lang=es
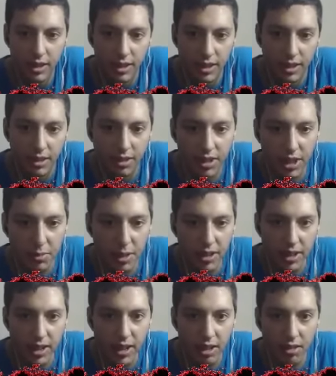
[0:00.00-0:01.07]
Nuestra
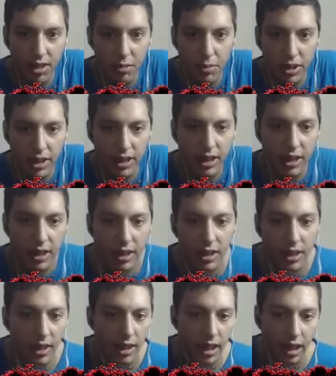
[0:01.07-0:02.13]
madre acaba de matar a,
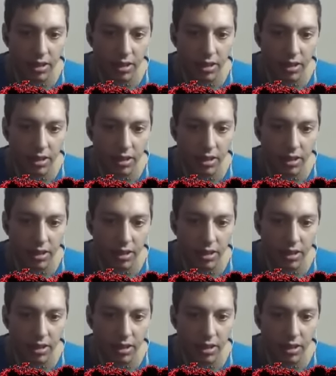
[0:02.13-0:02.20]
a